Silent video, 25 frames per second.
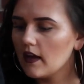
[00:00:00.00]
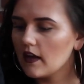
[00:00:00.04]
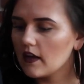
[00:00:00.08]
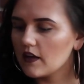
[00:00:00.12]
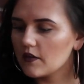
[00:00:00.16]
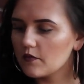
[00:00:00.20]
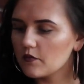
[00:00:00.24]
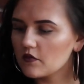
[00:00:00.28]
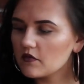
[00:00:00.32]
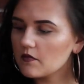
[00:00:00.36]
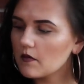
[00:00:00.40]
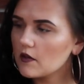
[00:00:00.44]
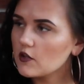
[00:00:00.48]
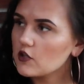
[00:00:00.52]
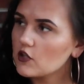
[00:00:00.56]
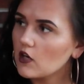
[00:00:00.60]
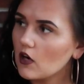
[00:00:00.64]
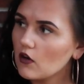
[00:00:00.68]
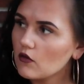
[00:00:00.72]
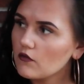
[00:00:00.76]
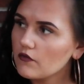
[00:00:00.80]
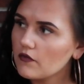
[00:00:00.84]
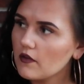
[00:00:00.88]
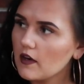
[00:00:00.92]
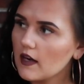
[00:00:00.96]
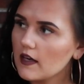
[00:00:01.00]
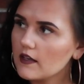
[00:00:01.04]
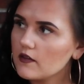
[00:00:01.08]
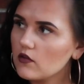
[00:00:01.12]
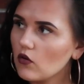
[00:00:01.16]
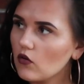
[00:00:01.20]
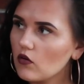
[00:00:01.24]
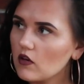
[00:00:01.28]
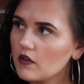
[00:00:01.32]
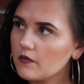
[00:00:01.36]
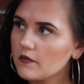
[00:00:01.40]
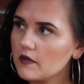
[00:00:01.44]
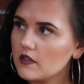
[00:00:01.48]
Ich muss mal schauen, vielleicht
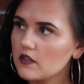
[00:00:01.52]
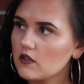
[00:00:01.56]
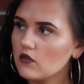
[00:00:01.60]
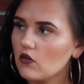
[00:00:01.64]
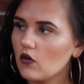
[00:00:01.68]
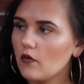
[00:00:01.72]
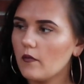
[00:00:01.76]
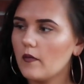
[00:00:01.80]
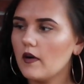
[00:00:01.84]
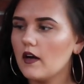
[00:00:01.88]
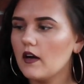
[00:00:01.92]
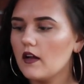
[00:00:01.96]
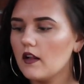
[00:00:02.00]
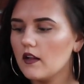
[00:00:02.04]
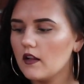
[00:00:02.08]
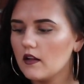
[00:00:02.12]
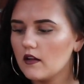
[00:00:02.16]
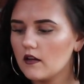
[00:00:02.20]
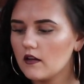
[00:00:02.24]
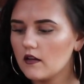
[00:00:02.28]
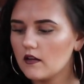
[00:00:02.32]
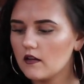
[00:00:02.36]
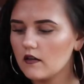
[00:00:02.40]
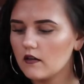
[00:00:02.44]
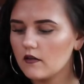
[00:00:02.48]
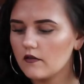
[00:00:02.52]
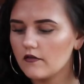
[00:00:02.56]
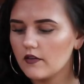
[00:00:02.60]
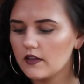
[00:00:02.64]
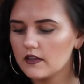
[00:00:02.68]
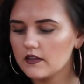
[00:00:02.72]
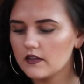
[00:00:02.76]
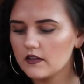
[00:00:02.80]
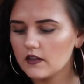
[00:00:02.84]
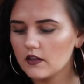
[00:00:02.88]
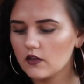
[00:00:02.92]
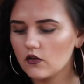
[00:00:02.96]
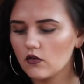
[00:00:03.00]
hole ich mir die nochmal, äh, wenn
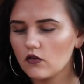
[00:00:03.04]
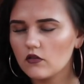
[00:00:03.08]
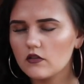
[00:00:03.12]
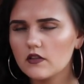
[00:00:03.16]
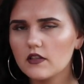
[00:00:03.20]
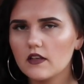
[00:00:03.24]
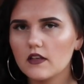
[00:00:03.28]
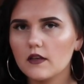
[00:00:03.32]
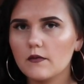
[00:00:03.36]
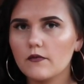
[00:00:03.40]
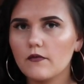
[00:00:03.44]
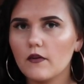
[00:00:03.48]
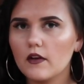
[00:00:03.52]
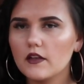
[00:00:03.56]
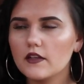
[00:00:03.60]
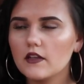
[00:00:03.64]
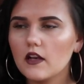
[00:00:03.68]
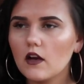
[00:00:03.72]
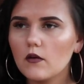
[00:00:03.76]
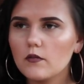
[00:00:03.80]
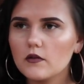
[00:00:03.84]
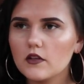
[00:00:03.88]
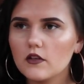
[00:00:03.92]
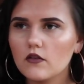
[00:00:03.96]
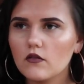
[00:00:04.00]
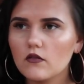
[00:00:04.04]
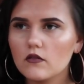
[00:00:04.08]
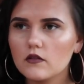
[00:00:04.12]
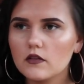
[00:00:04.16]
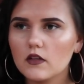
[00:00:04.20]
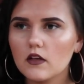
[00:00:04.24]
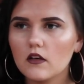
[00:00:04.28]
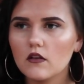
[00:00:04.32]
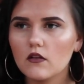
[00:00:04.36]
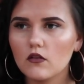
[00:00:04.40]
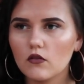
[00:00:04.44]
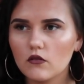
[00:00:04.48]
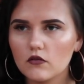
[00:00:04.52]
es die größer gibt, weil ich glaube, die
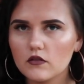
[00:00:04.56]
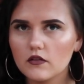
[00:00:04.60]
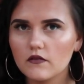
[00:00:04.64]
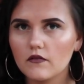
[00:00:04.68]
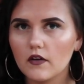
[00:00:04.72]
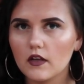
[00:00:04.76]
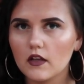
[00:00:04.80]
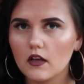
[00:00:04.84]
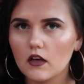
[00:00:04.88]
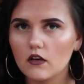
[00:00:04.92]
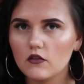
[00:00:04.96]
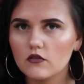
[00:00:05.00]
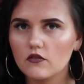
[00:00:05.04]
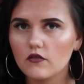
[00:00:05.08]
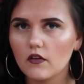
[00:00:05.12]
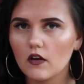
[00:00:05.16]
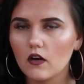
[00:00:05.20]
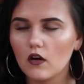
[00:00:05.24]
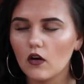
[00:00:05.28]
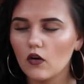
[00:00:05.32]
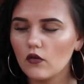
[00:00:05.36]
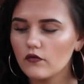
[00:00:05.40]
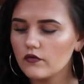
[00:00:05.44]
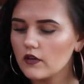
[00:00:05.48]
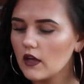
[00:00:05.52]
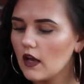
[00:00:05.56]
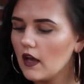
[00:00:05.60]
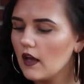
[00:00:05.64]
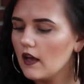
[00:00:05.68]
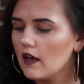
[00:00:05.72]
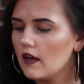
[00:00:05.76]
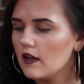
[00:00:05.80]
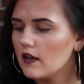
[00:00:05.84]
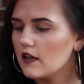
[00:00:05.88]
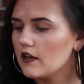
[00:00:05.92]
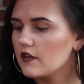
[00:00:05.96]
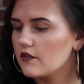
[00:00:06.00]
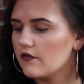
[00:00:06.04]
größeren Größen waren ausverkauft.
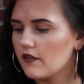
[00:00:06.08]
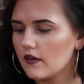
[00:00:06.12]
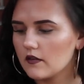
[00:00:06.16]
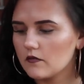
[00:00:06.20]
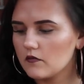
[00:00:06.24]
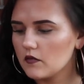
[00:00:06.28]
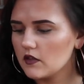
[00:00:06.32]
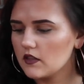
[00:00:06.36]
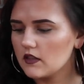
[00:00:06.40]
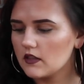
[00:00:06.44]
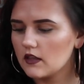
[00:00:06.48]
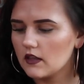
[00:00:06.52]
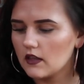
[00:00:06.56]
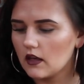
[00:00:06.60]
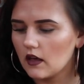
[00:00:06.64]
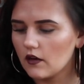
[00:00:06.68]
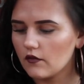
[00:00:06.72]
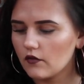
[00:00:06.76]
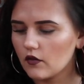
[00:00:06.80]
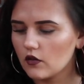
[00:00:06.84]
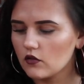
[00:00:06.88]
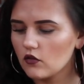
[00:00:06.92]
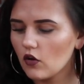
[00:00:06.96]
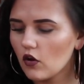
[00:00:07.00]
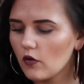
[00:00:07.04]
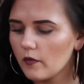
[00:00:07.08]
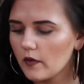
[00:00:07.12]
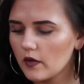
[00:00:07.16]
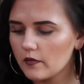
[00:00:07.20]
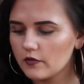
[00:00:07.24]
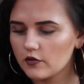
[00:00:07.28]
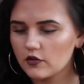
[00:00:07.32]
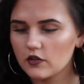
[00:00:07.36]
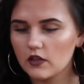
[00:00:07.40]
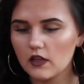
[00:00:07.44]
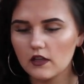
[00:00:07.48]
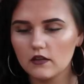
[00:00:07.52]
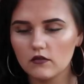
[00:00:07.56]
Ich werde mir die dann einfach nochmal
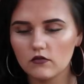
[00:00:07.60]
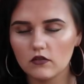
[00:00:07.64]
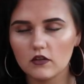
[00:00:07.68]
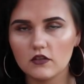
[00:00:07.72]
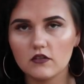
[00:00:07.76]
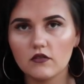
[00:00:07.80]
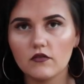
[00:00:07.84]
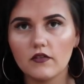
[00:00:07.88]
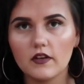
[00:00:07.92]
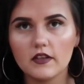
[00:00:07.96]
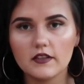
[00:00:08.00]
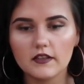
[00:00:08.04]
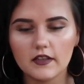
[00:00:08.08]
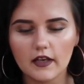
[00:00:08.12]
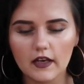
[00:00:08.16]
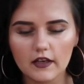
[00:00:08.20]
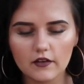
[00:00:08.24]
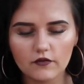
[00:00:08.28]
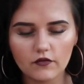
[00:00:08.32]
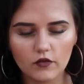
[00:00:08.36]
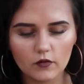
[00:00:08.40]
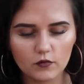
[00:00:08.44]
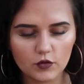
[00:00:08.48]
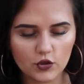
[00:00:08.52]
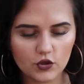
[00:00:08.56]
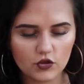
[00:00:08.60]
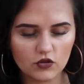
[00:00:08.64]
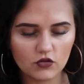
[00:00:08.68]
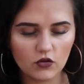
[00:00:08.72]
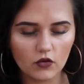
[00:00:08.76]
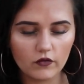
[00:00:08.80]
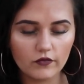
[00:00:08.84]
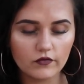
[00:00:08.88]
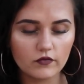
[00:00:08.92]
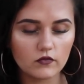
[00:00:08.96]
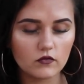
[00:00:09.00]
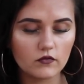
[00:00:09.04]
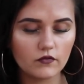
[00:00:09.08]
bestellen oder so, weil ich die echt vom
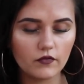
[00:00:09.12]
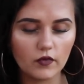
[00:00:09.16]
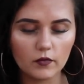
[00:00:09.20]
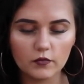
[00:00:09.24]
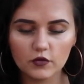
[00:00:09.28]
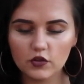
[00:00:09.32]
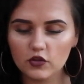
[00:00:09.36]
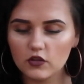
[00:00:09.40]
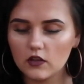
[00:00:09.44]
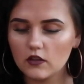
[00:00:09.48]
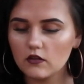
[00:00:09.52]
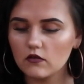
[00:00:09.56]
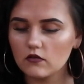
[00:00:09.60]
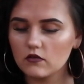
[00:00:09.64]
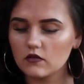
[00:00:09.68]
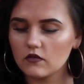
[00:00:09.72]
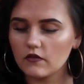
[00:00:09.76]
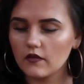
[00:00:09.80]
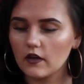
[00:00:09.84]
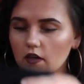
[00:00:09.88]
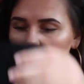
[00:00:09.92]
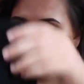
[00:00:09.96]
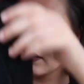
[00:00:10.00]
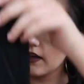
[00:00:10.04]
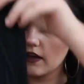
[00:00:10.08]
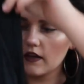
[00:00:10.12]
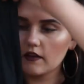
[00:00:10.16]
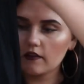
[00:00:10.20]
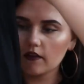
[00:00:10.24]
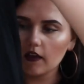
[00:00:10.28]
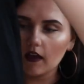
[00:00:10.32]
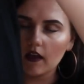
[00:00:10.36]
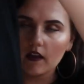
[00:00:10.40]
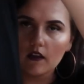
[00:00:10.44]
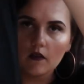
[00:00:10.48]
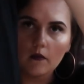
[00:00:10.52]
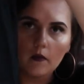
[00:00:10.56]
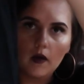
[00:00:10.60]
Stoff und vom Schnitt und so weiter echt
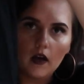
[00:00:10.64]
gerne